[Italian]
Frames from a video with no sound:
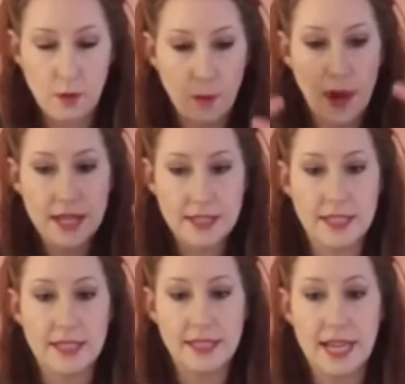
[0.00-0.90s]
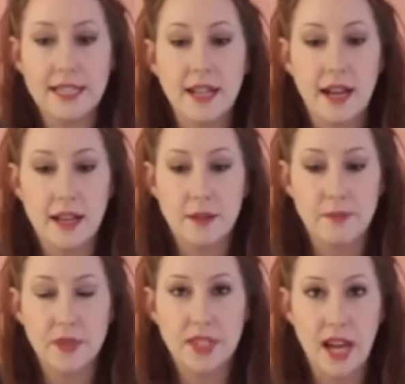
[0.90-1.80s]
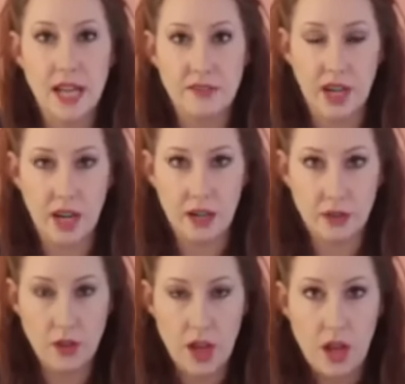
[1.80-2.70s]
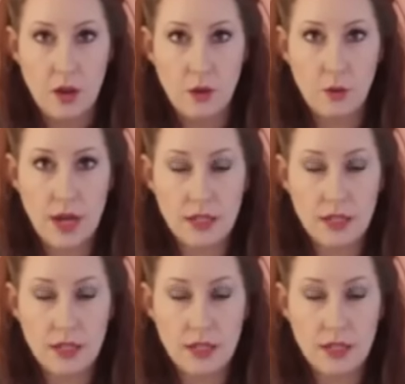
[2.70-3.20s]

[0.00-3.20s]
quando è sotto la luce in pieno giorno,